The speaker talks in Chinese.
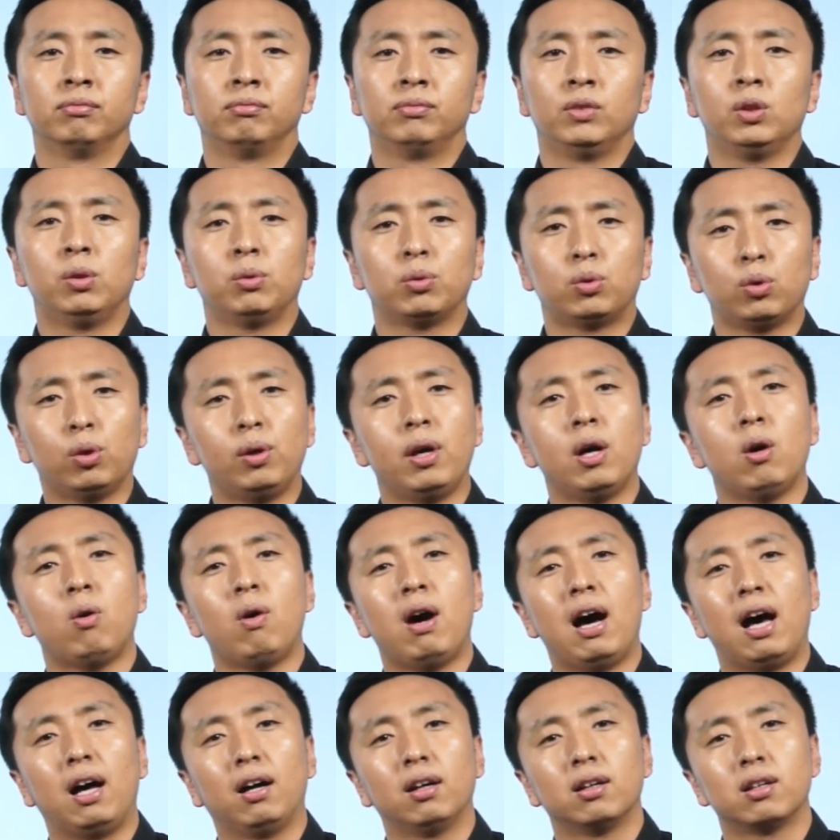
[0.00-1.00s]
那么多元
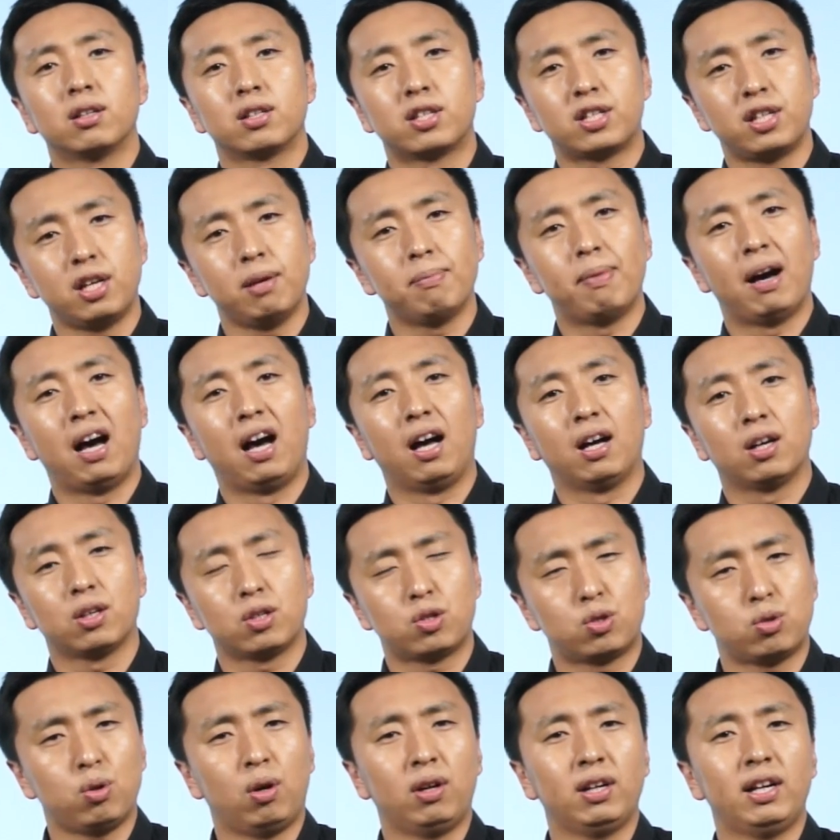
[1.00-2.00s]
化是一把
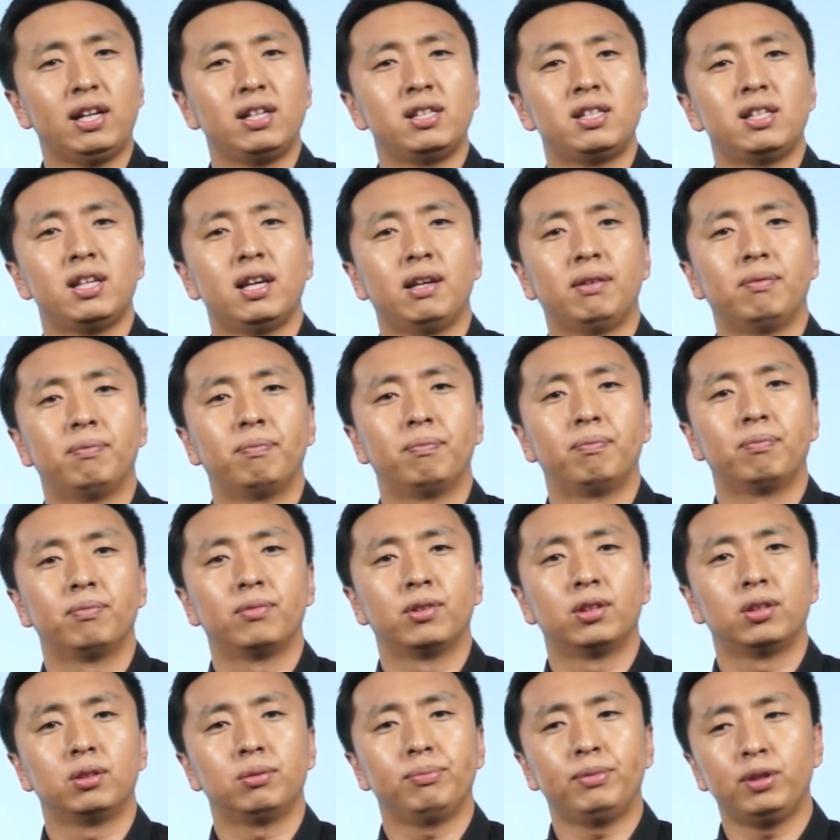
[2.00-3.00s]
双刃剑，
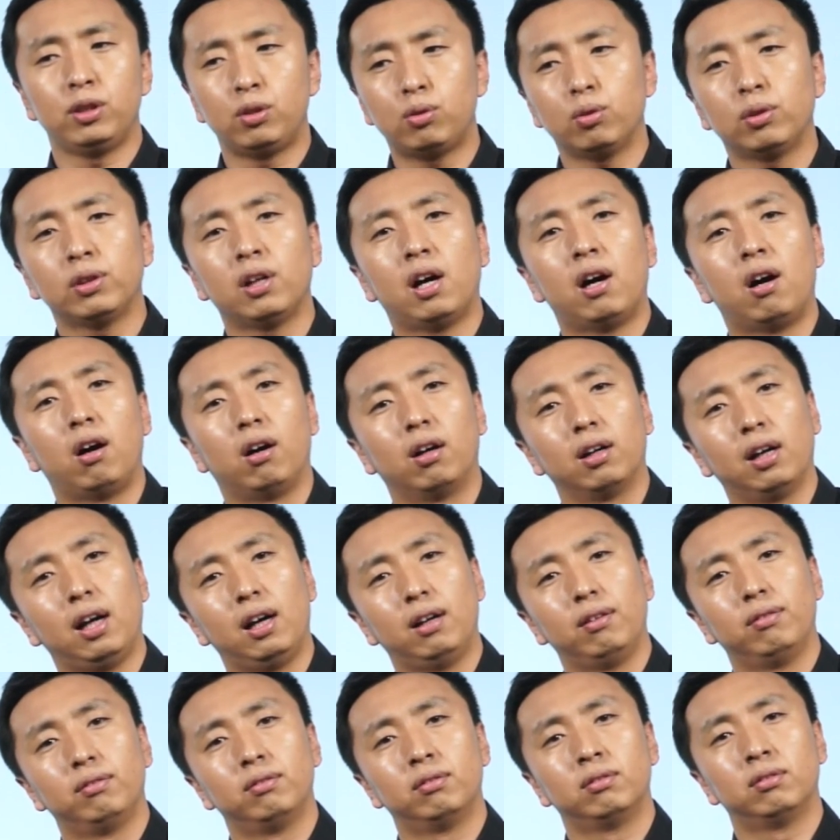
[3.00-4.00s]
那么做得好
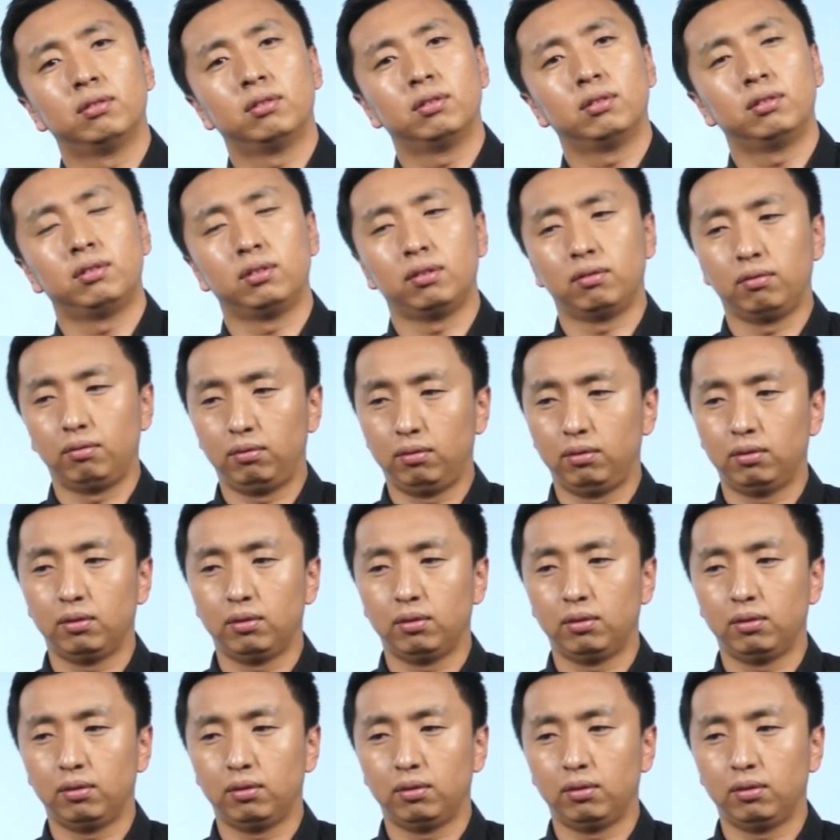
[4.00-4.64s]
了，嗯，